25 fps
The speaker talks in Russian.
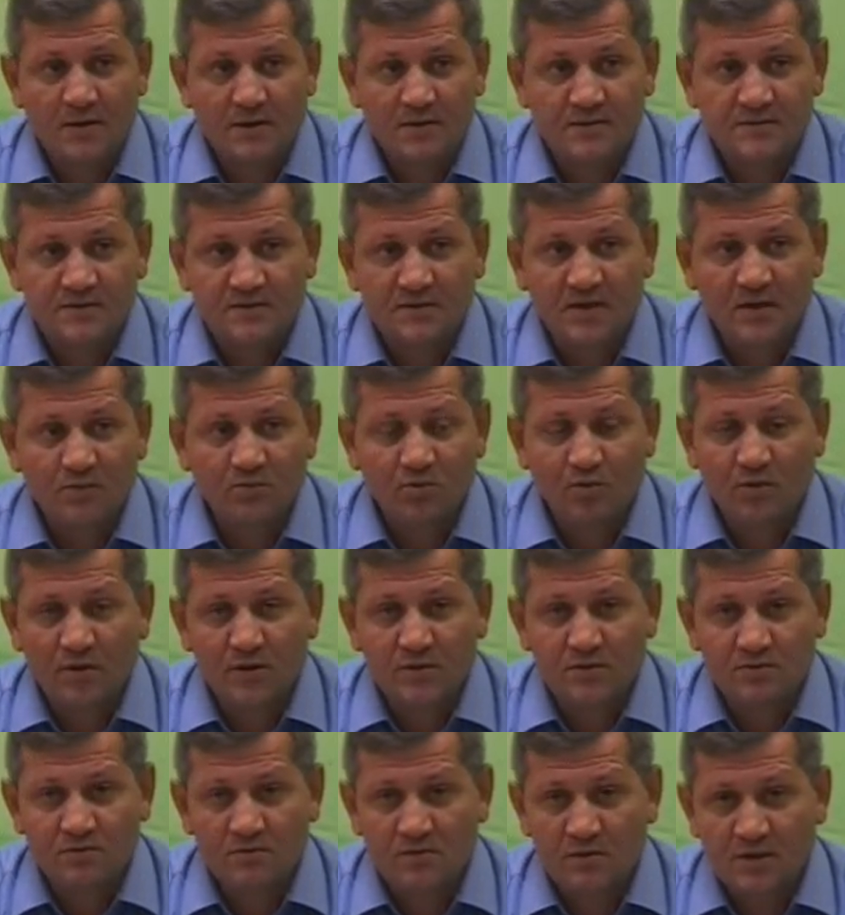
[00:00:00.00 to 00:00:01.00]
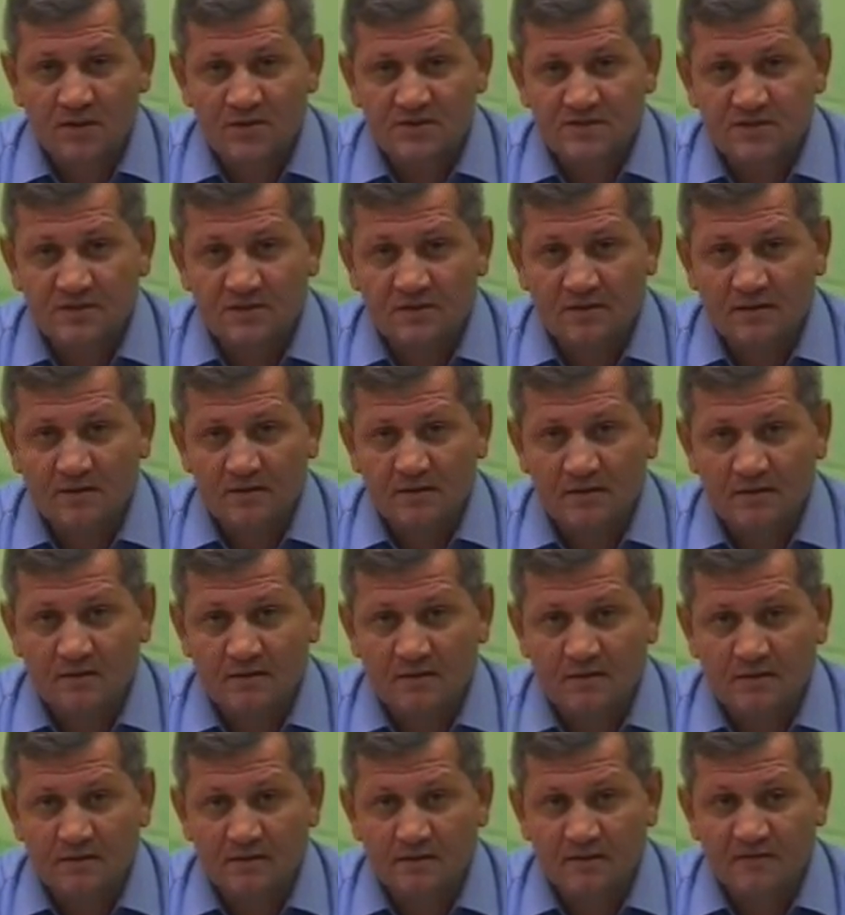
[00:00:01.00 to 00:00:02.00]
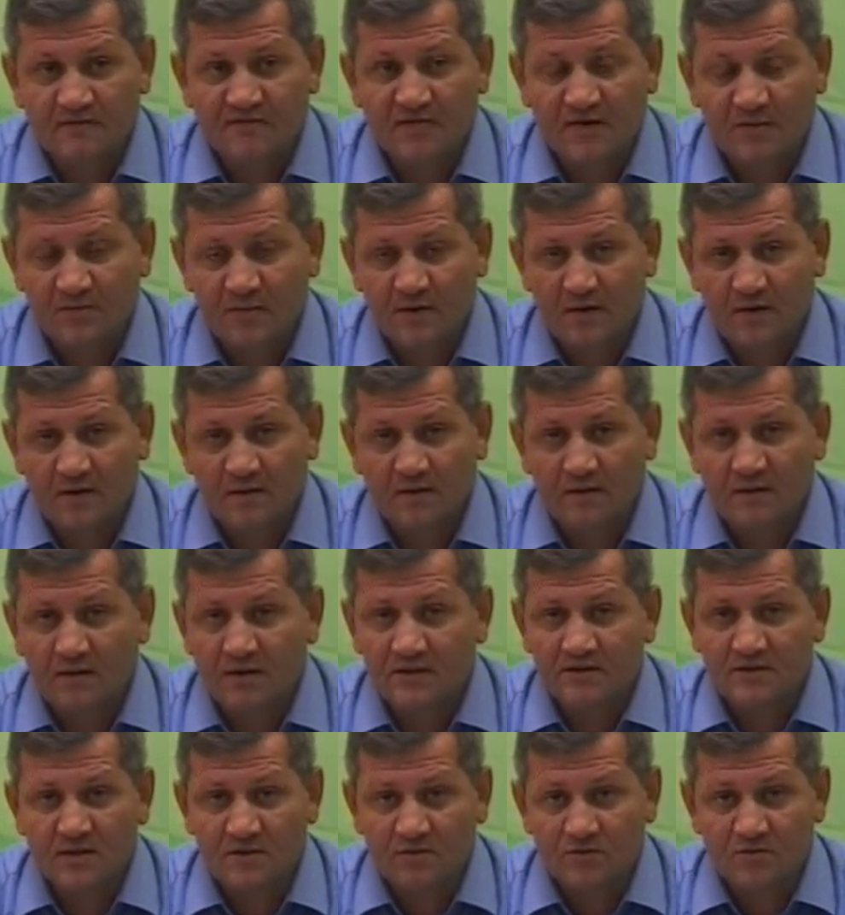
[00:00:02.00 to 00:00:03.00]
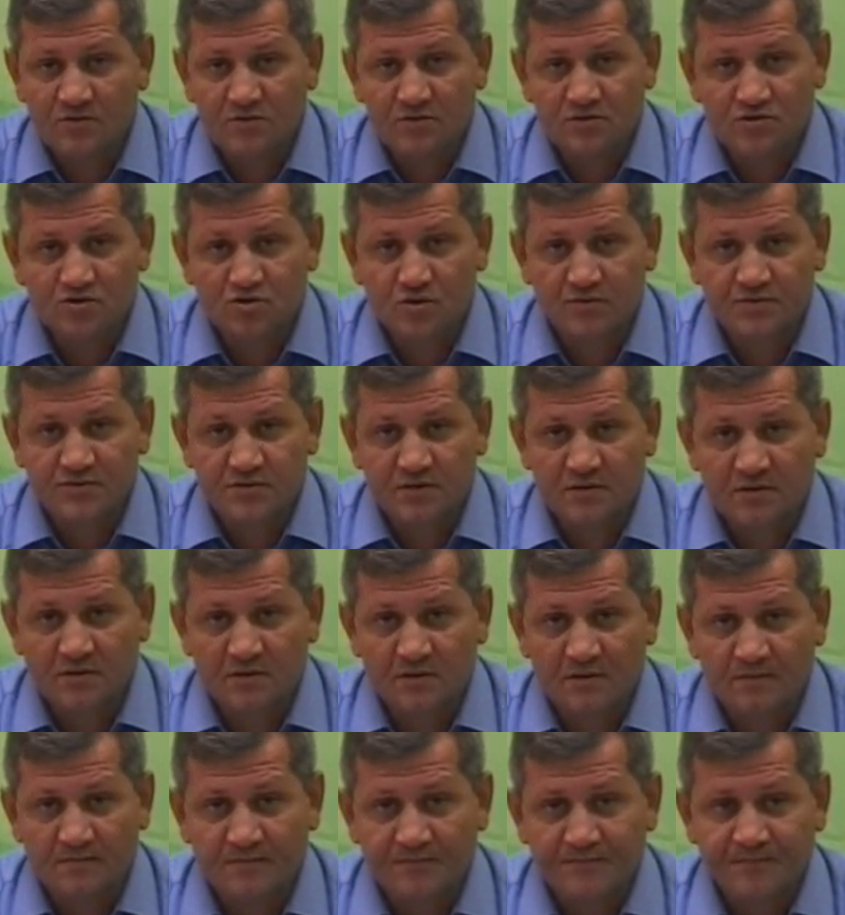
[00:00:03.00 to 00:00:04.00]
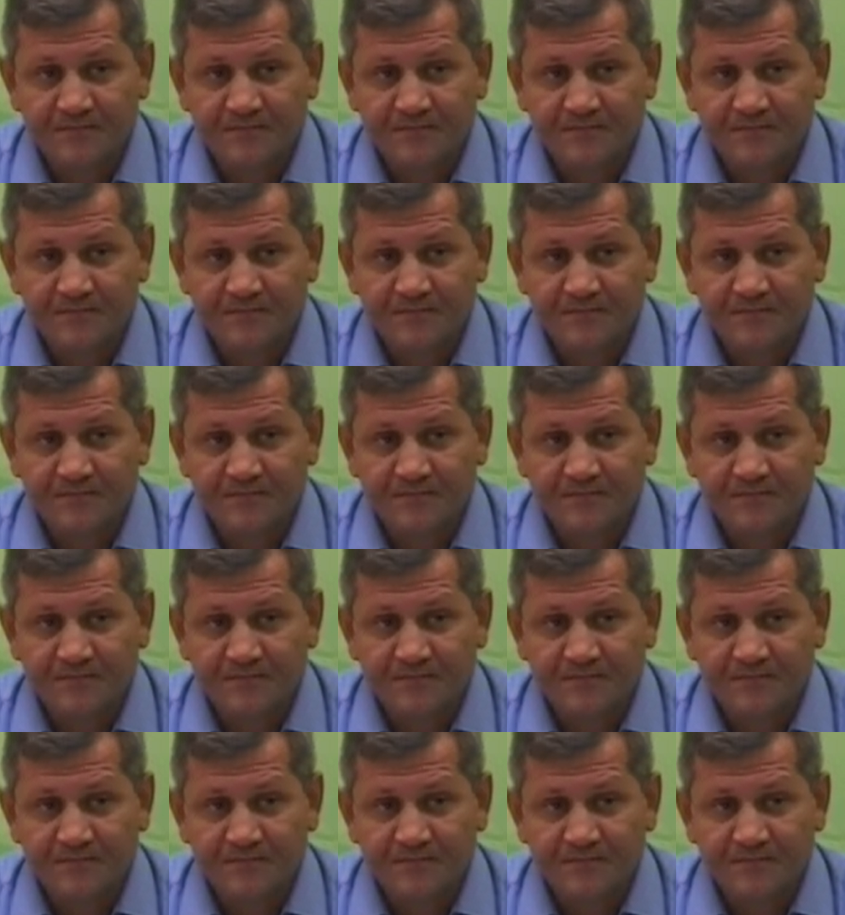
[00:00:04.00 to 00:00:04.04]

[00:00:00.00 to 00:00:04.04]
всегда бывает указана фамилия одного собственника.